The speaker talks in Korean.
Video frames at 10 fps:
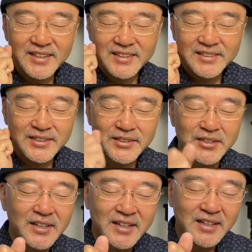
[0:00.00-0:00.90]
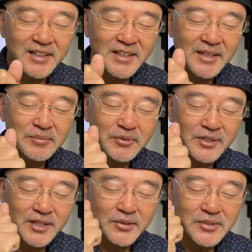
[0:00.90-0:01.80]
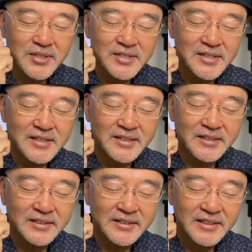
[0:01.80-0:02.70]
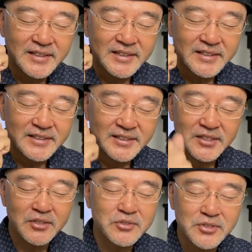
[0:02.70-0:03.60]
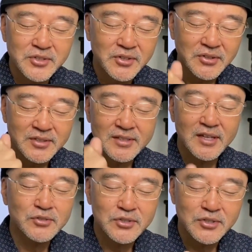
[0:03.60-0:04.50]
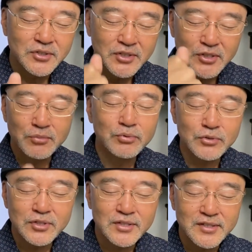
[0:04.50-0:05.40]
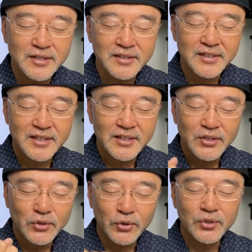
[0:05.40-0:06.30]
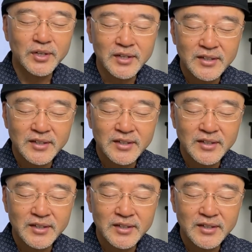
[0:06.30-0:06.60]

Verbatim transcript: 성령 하나님, 우리에게 오셔서 능력 주시고 은사 주시고 기름 부으셔서 오늘